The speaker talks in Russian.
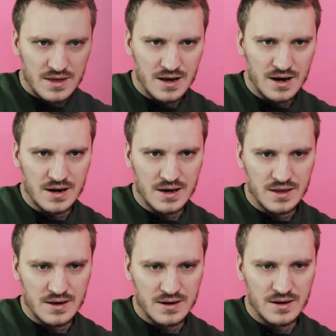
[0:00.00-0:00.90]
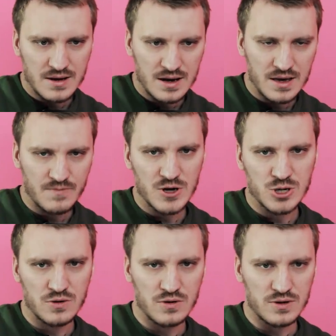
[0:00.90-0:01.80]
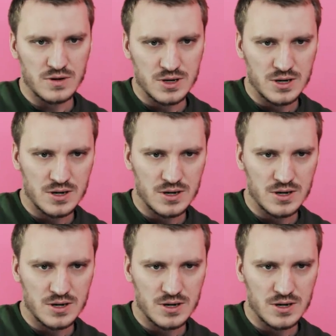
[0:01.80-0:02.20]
Так, это «Огни большого города».